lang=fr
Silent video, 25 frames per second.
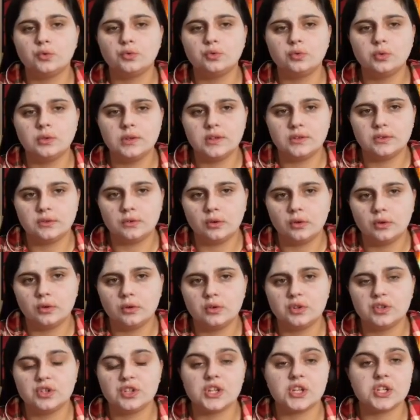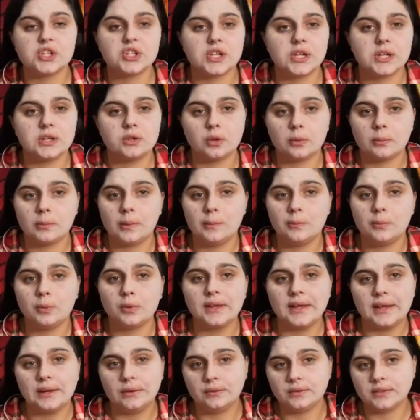tous les ans, j'achète normalement
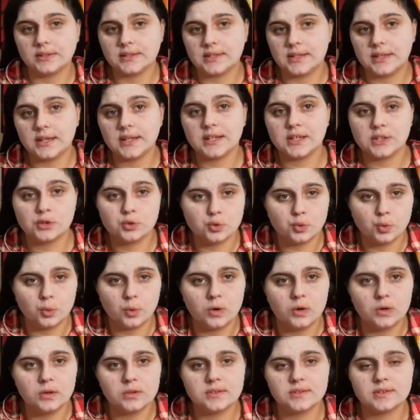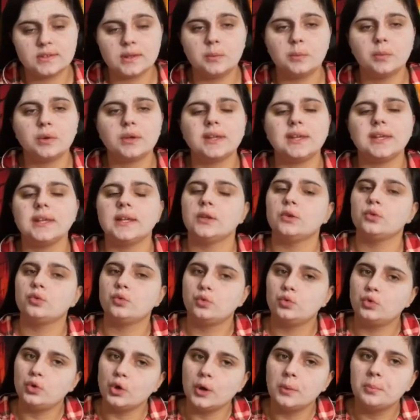le calendrier Rituals, tellement qu'il est
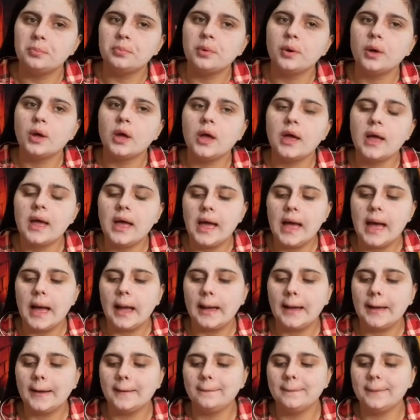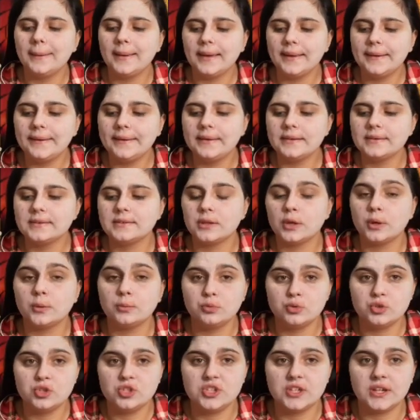top. Après, c'est un
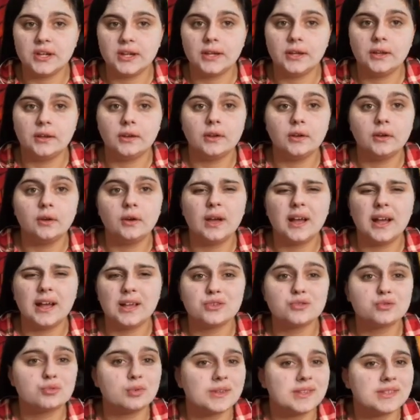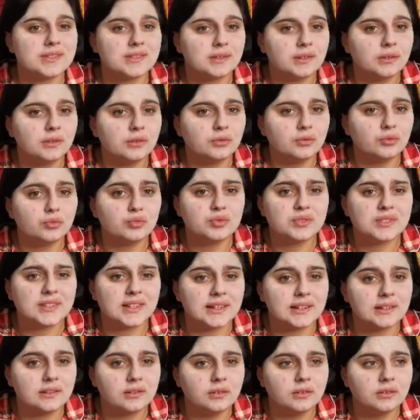budget. Il y en a un à 60 ou
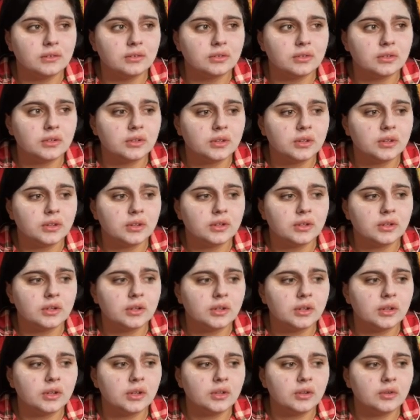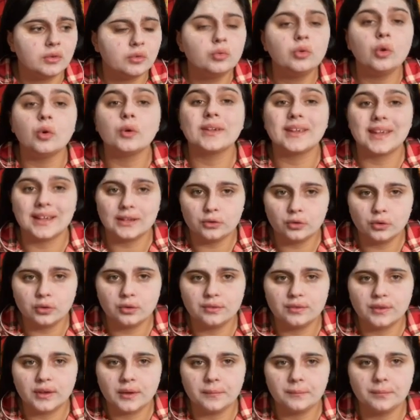50. Non,
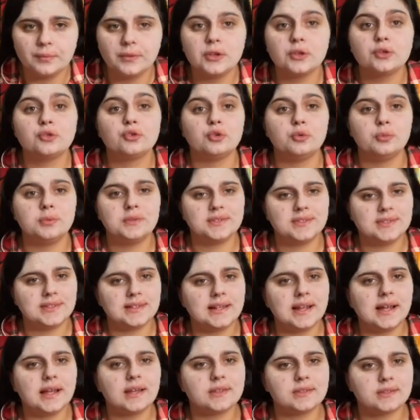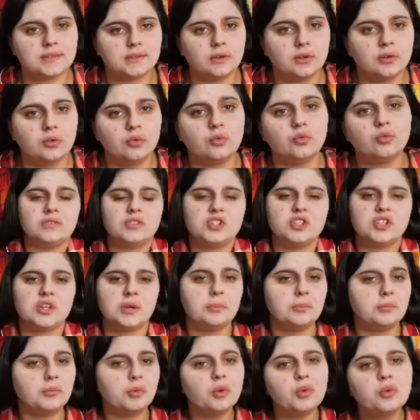80. Et celui-ci, il est à 100.
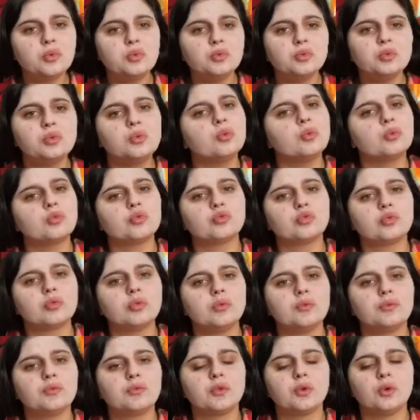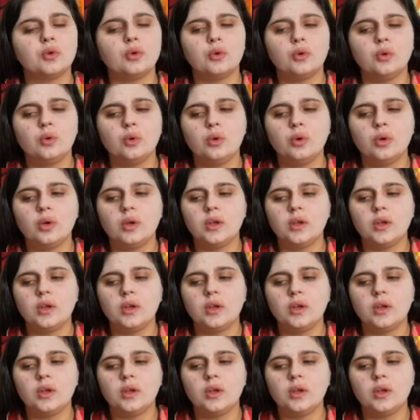J'aime beaucoup, donc je trouve que